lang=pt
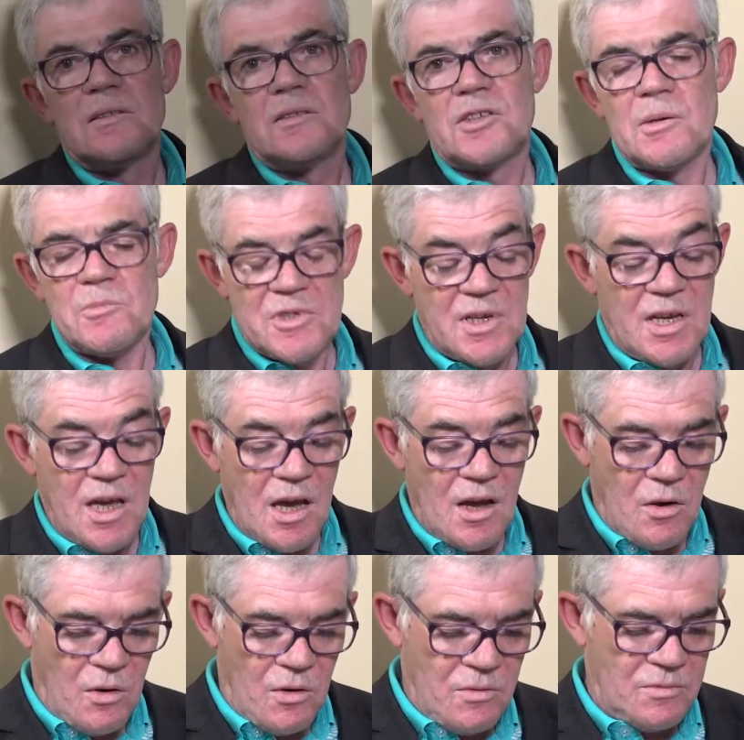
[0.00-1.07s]
Estamos aqui
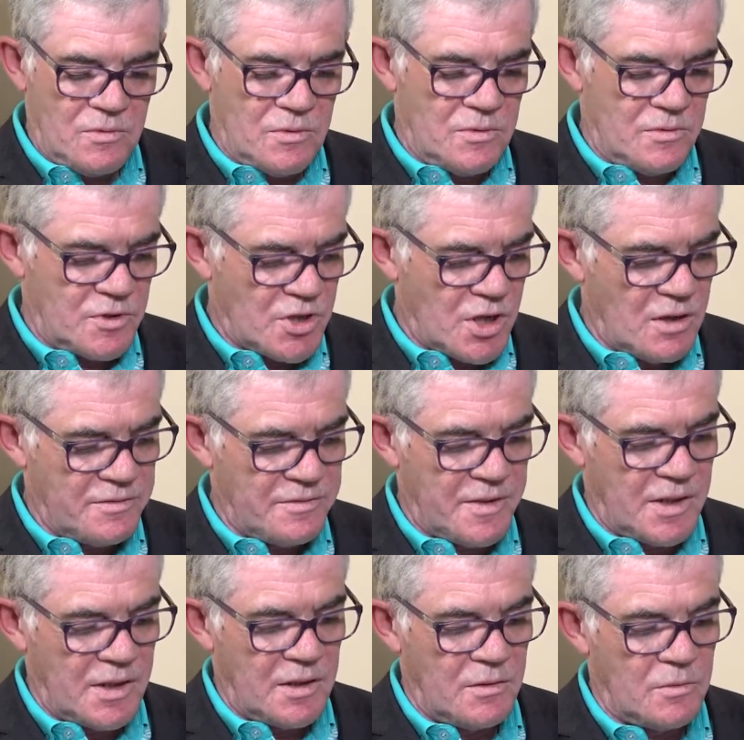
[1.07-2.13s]
com um
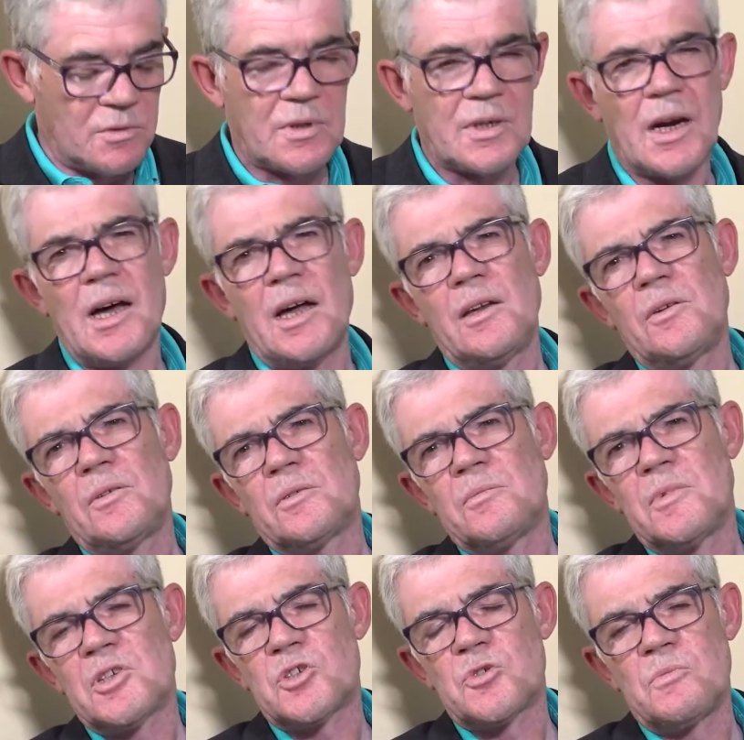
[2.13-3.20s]
jovem conterrâneo de
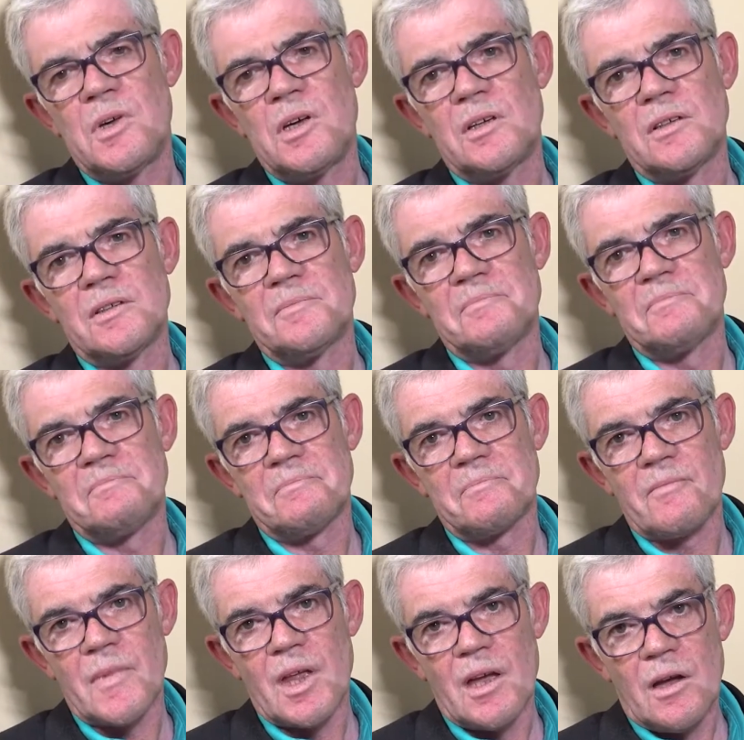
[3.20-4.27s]
Meixomil,
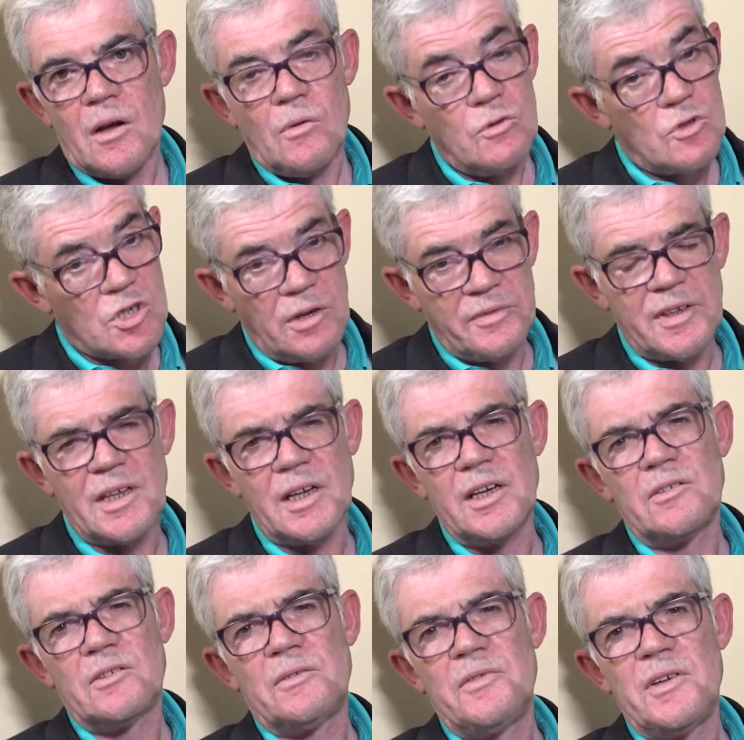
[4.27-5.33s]
um jovem
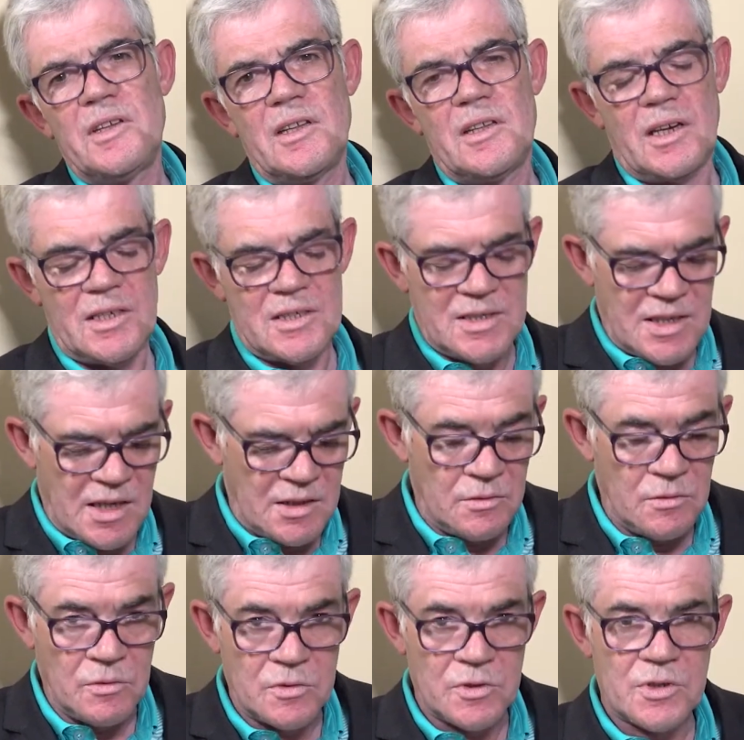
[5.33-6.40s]
talento de 23
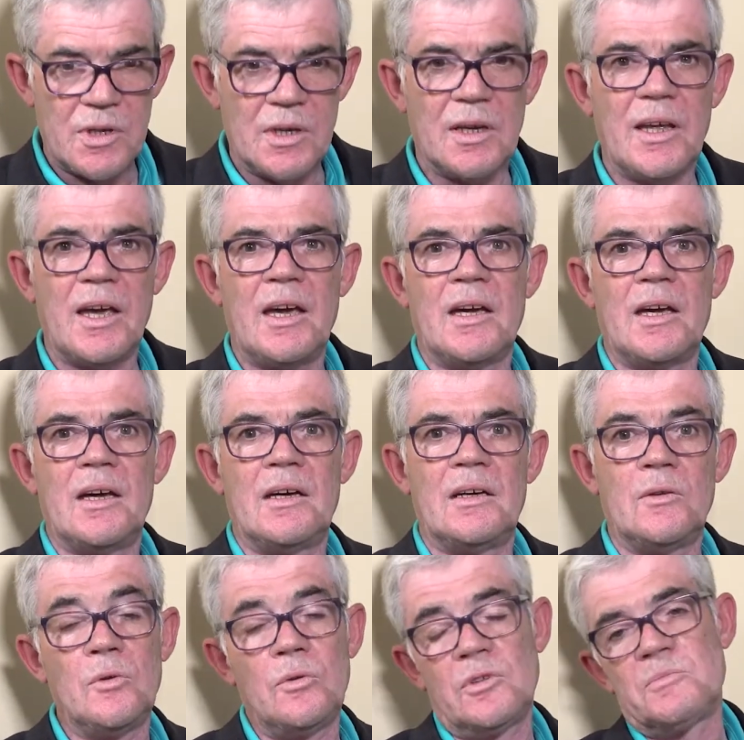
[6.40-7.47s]
anos. Ele é
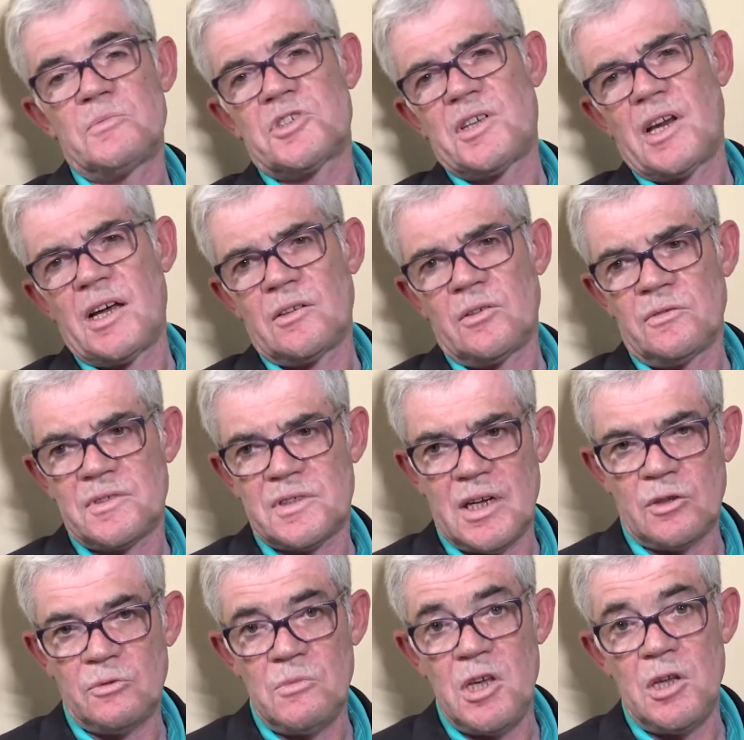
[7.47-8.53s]
aluno do mestrado na
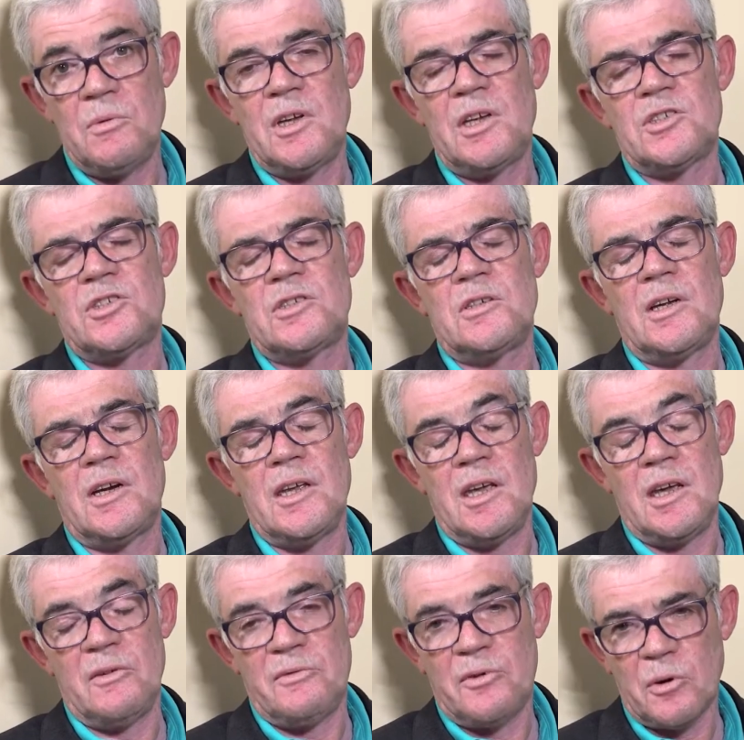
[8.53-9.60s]
Universidade de Minho em
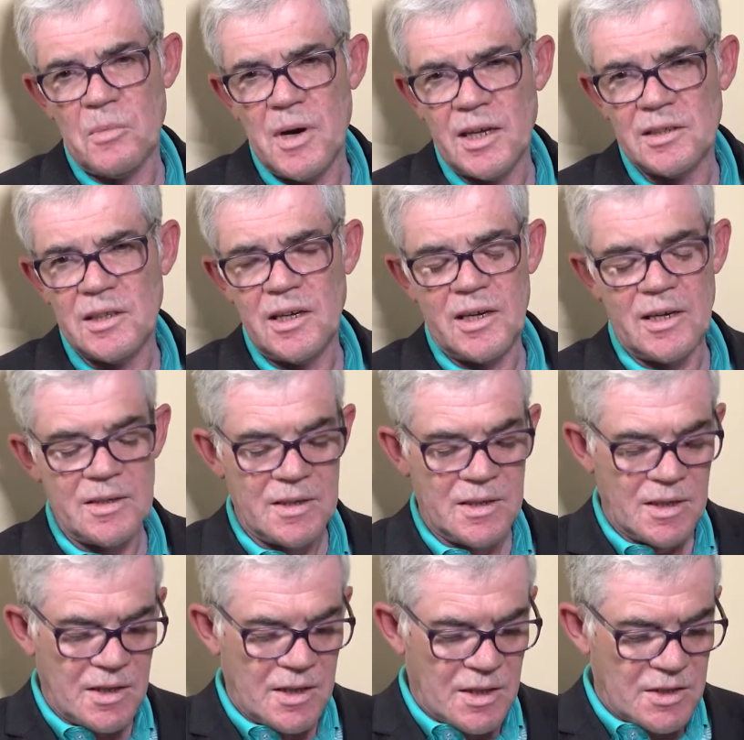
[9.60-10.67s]
Engenharia Informática,
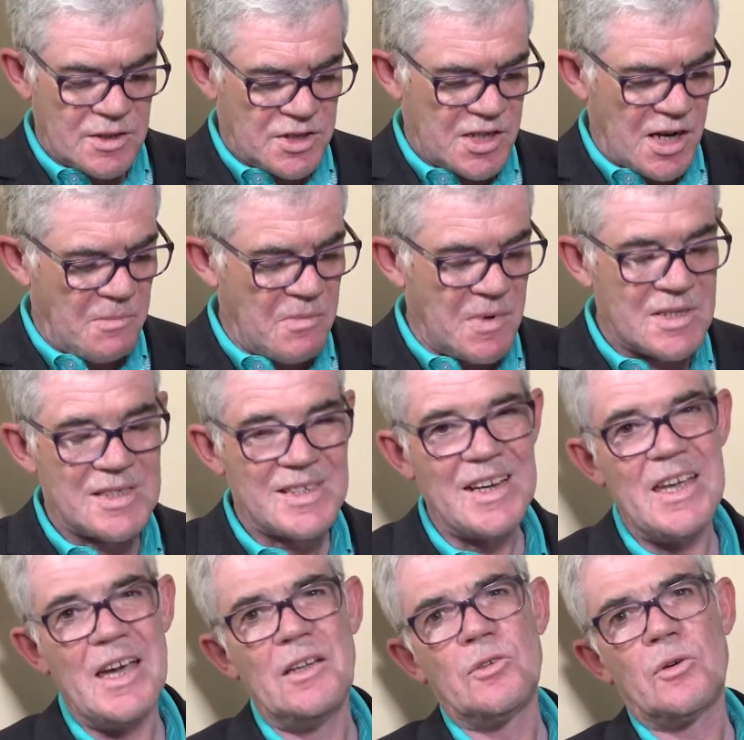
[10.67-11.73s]
chama-se
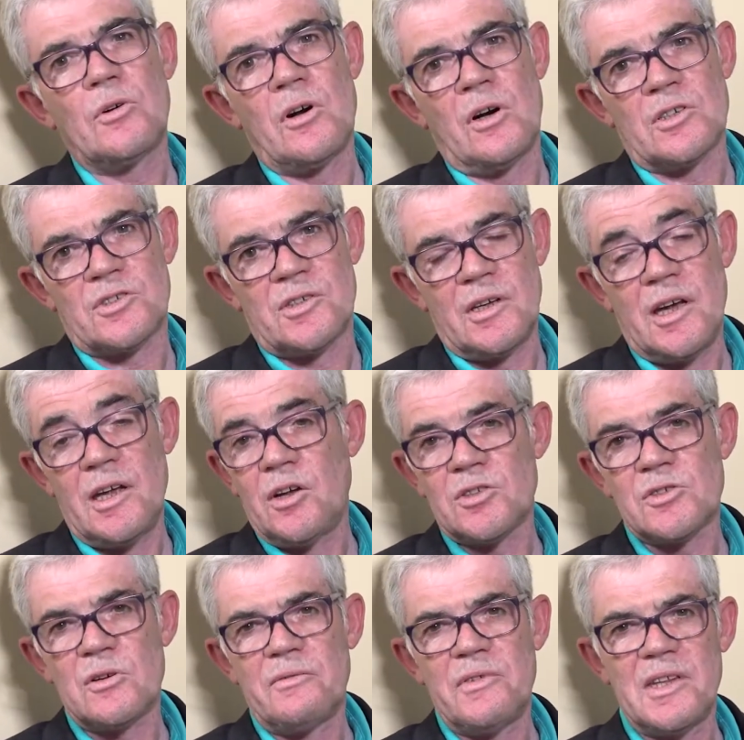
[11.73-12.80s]
Leandro Costa e é
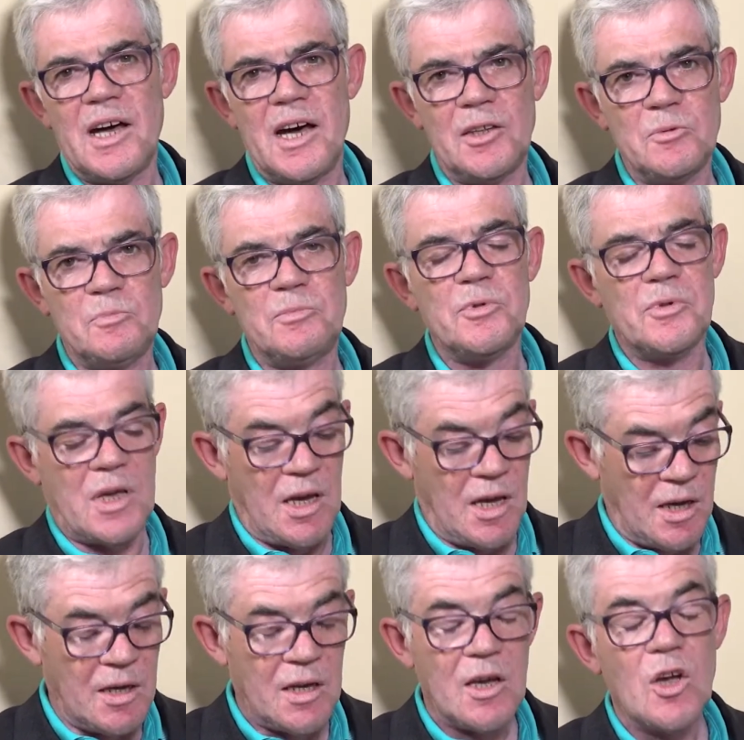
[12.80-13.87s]
nosso convidado
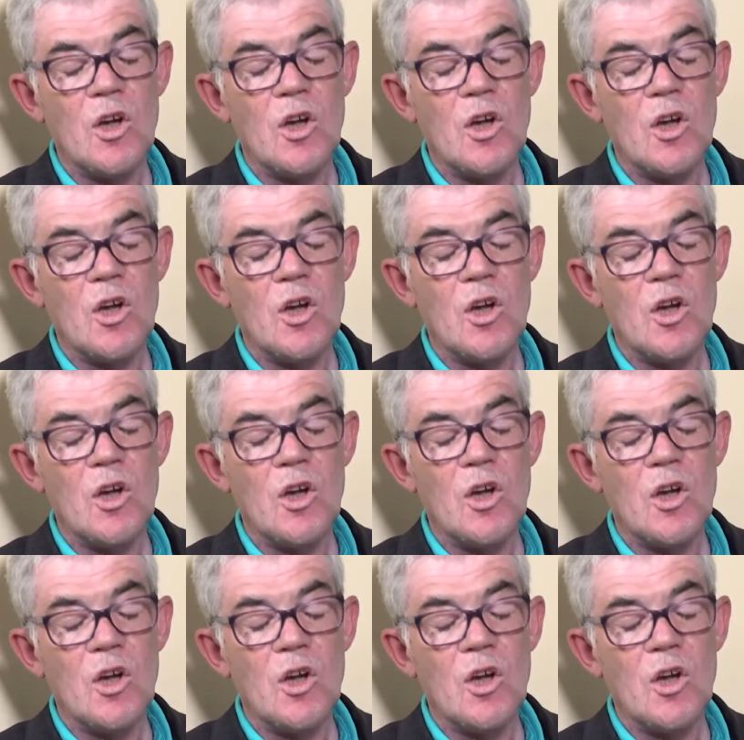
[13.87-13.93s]
porquê?